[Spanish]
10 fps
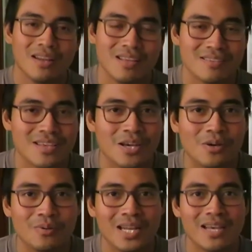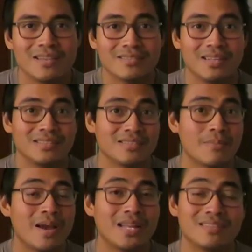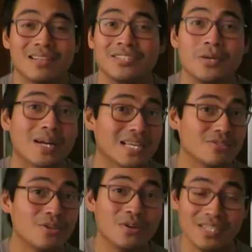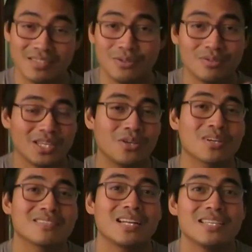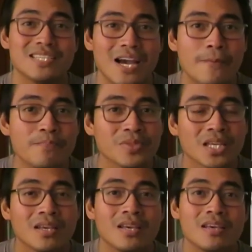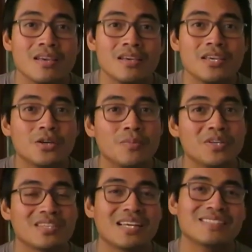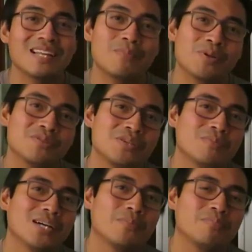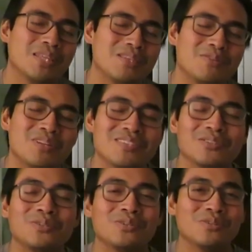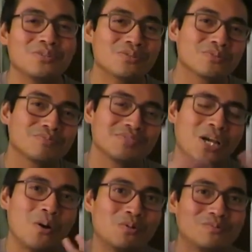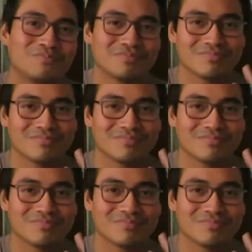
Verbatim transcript: Les deseo una excelente semana, excelentes vacaciones a todos aquellos que salen ya. Y conmigo será hasta la próxima. Bendiciones a todos. Chao.